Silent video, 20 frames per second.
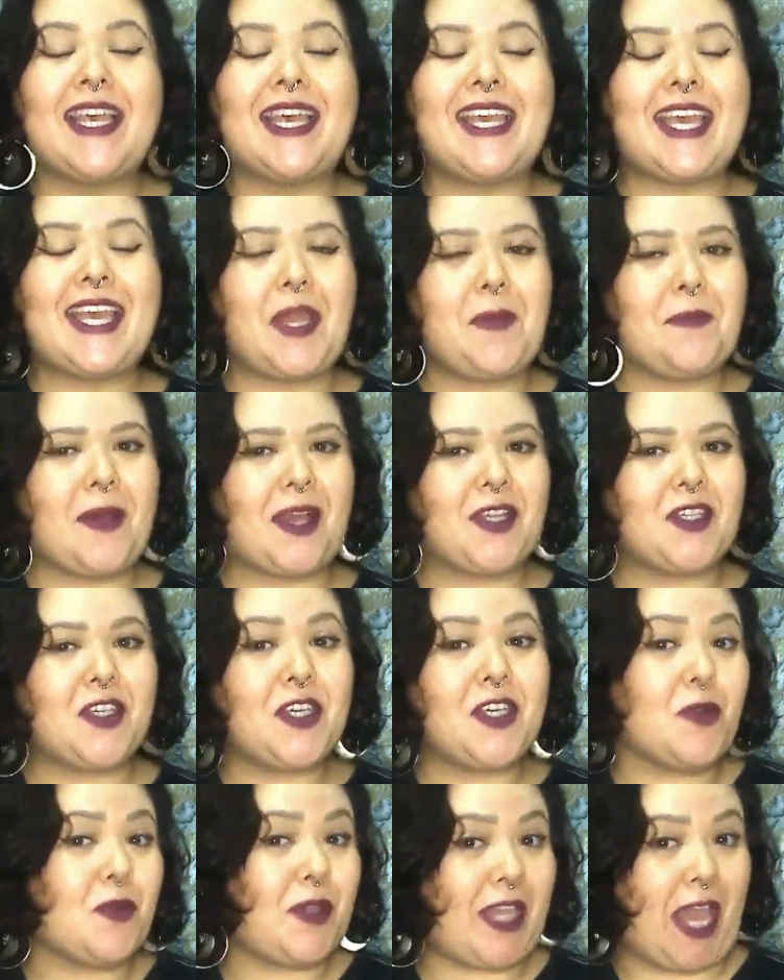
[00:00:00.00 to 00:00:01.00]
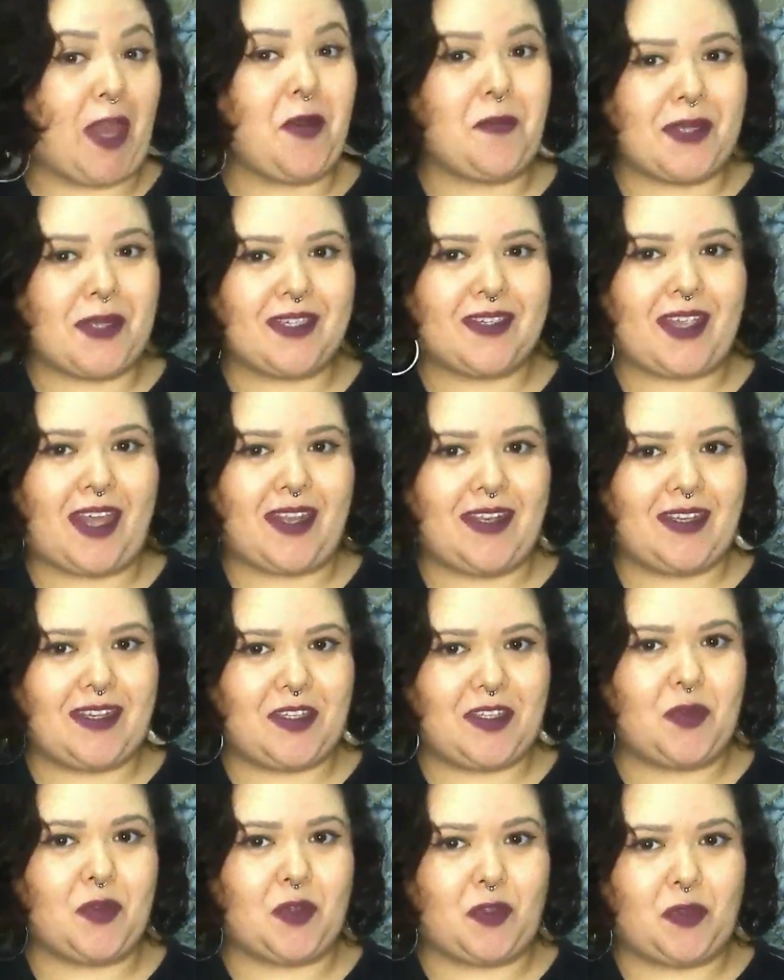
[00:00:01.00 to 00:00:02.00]
E a imagem que eu quero passar
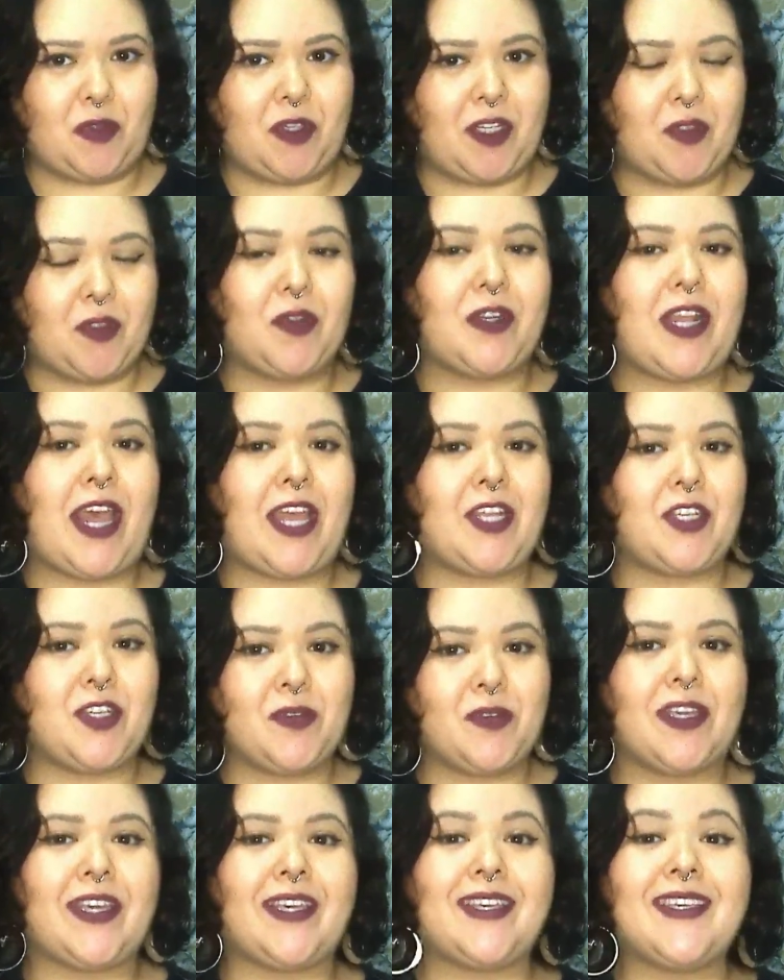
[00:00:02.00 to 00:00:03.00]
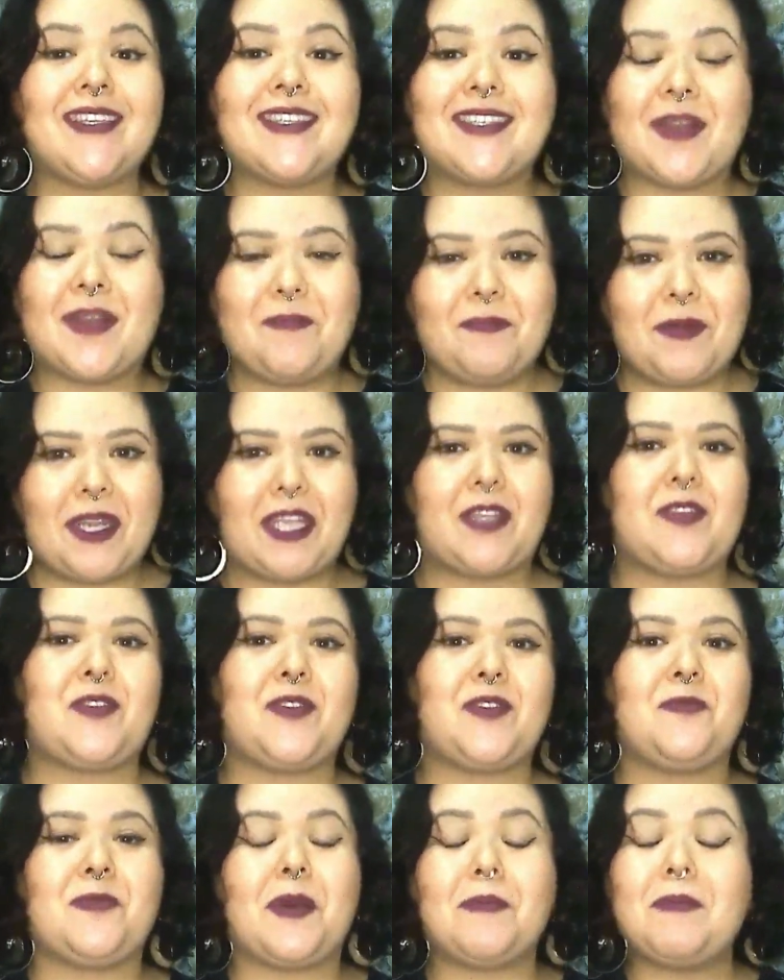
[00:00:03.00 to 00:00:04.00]
desse torturador é de alguém que está preso
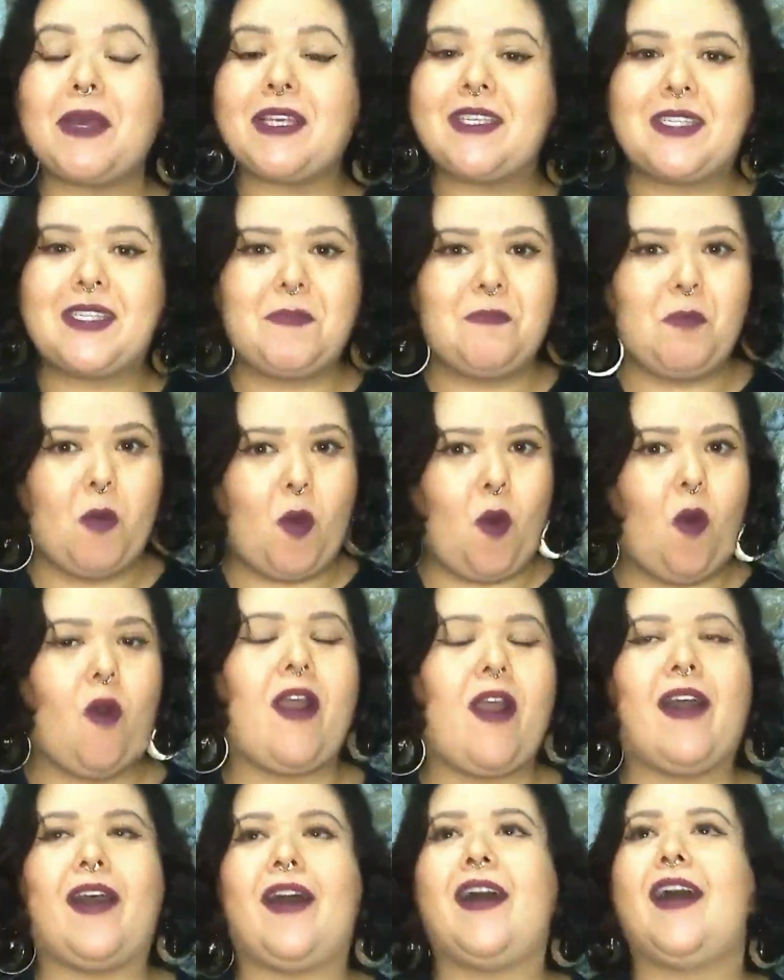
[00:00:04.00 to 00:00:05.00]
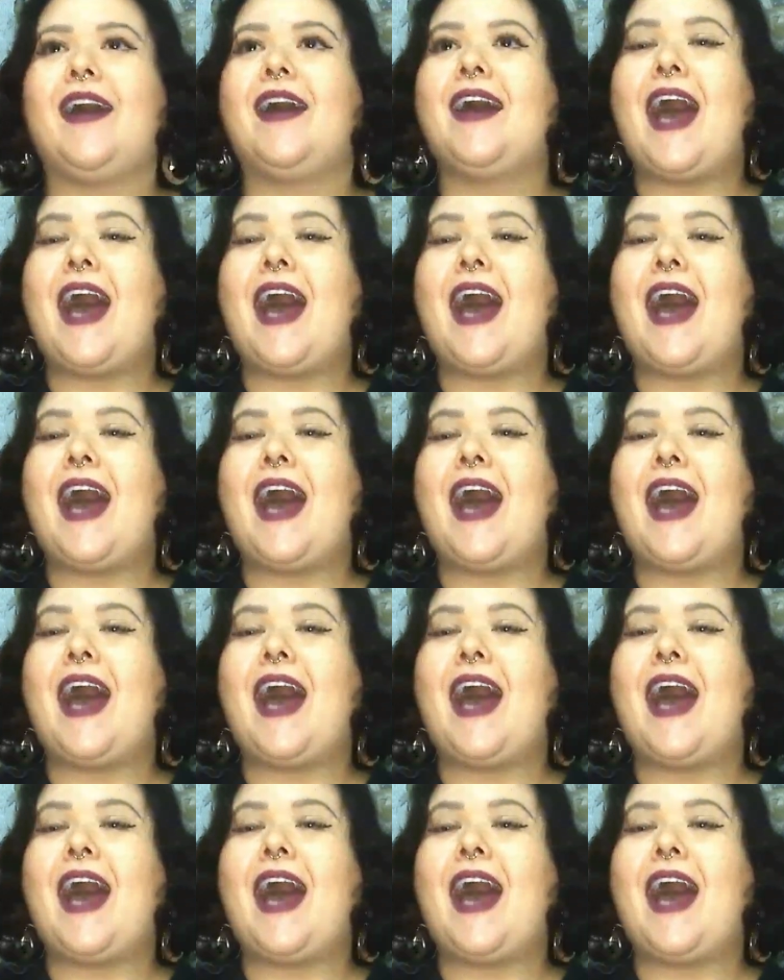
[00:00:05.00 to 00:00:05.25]
numa masmorra